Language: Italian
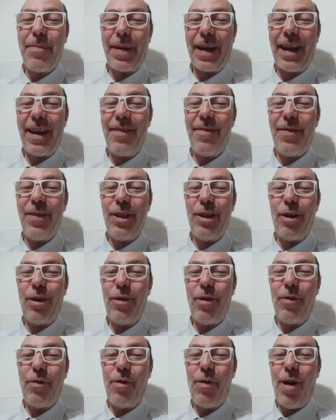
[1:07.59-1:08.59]

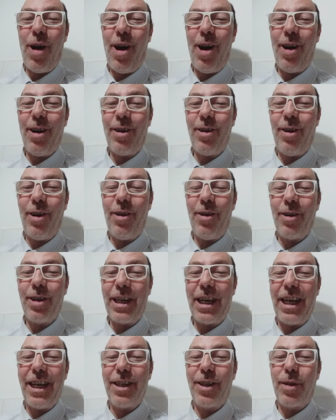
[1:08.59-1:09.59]
prendono fuoco o
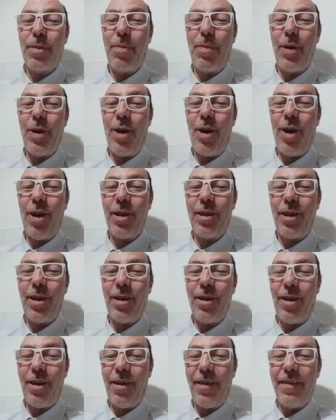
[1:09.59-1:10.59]
che
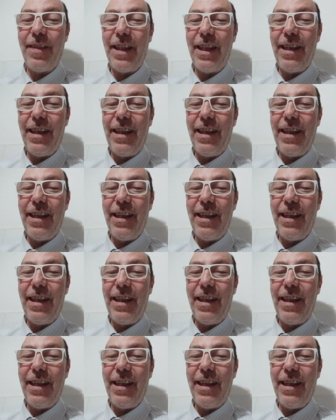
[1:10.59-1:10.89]
esplodono